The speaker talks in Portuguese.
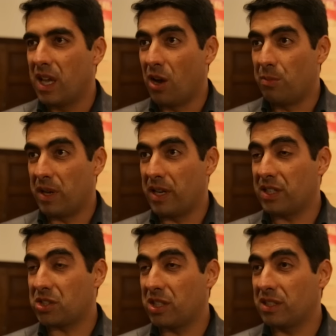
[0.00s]
É uma
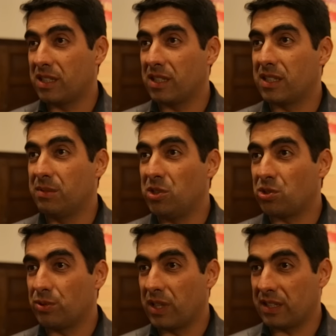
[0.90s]
agenda que
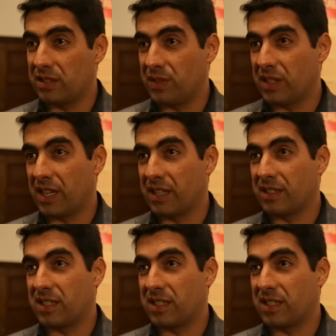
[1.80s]
mistura a atividade